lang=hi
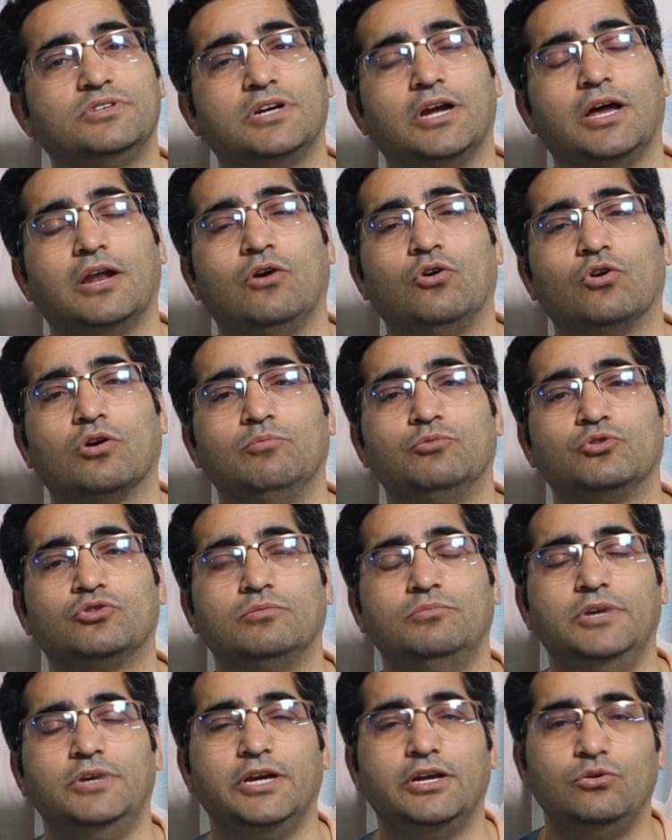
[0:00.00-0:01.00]
वज़ी अल होंगे
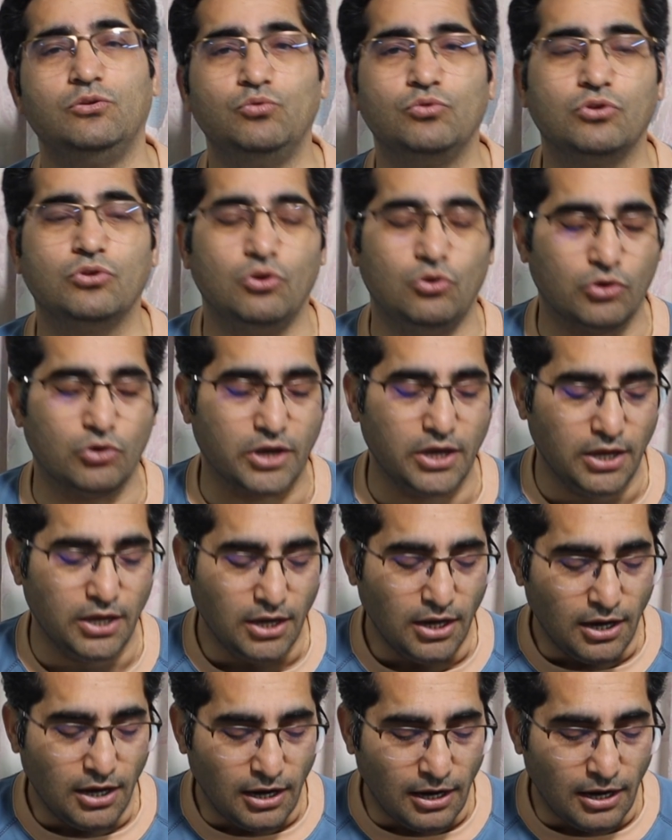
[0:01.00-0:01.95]
मुस्लिम लीग नून के होंगे